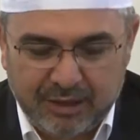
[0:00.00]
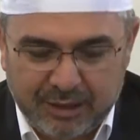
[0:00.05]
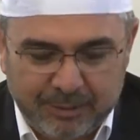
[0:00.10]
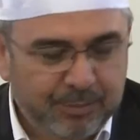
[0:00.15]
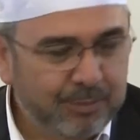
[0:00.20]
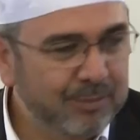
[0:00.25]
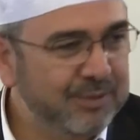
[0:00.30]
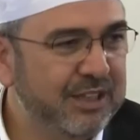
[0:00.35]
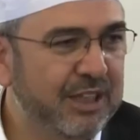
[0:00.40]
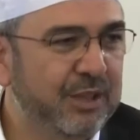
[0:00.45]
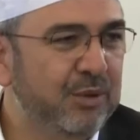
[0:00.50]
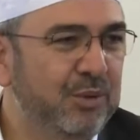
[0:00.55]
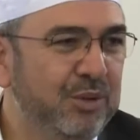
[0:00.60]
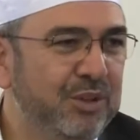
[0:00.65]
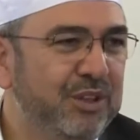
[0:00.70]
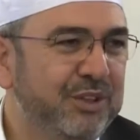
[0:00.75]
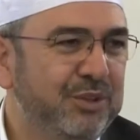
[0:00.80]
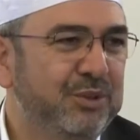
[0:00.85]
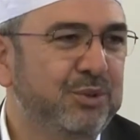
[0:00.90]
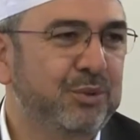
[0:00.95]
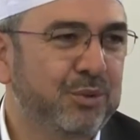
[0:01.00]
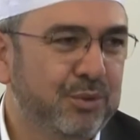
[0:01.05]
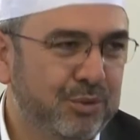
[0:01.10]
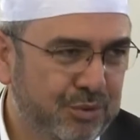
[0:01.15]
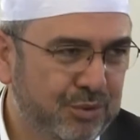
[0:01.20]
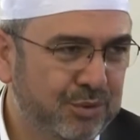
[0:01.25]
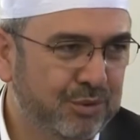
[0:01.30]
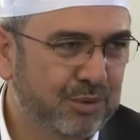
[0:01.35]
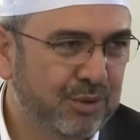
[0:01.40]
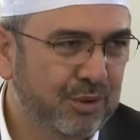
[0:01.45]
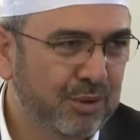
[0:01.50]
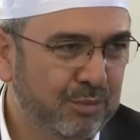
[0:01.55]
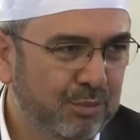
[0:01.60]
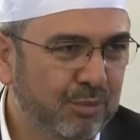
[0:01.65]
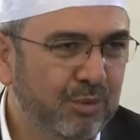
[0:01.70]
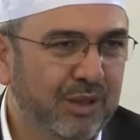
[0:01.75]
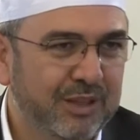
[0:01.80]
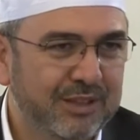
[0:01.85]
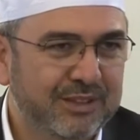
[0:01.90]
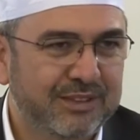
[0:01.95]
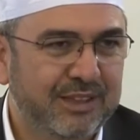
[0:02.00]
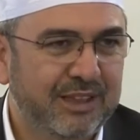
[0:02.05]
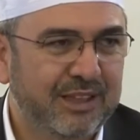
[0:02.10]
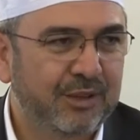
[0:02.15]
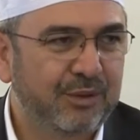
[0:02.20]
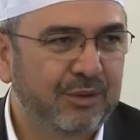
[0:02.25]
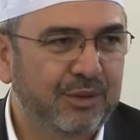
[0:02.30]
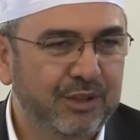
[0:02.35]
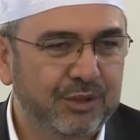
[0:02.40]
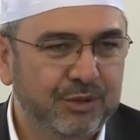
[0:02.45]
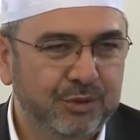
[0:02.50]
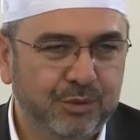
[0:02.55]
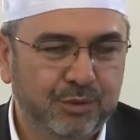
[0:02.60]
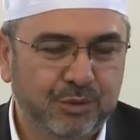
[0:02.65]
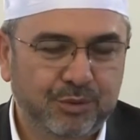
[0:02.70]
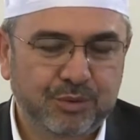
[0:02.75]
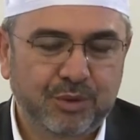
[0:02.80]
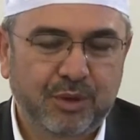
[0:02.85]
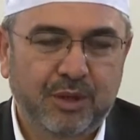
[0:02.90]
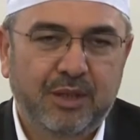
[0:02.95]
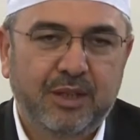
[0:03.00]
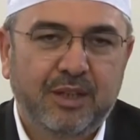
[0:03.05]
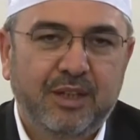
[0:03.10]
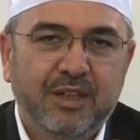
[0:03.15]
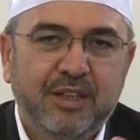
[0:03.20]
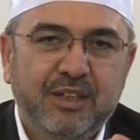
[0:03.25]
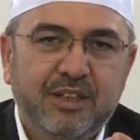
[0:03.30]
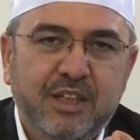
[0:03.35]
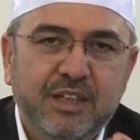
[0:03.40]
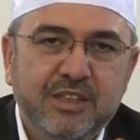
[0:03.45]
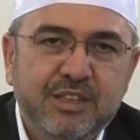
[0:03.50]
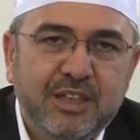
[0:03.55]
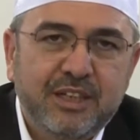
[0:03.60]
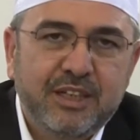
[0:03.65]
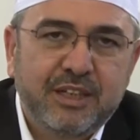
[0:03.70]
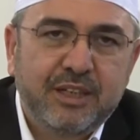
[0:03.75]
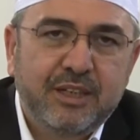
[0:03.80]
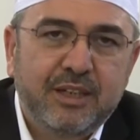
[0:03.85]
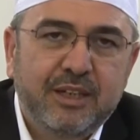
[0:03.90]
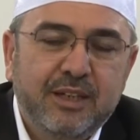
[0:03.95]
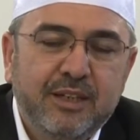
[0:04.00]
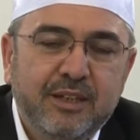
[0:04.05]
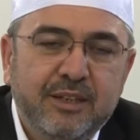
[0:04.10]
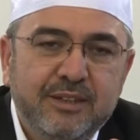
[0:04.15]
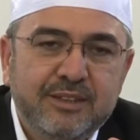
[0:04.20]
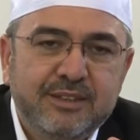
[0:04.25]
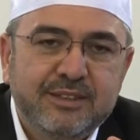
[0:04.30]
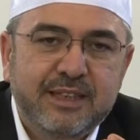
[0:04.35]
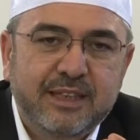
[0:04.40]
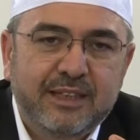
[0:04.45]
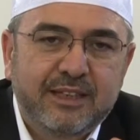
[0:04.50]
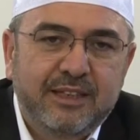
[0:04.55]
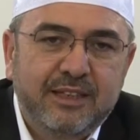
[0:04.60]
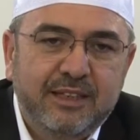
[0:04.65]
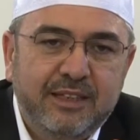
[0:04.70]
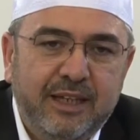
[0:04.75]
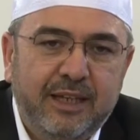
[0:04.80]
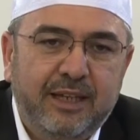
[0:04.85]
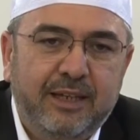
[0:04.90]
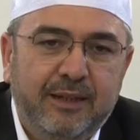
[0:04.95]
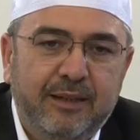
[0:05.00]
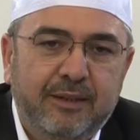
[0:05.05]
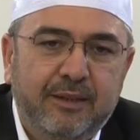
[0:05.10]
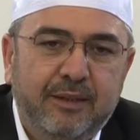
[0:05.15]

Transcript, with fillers: Hepimiz her gün yaşıyoruz bu hadiseyi, her gün yaşıyoruz. Gecenin sekine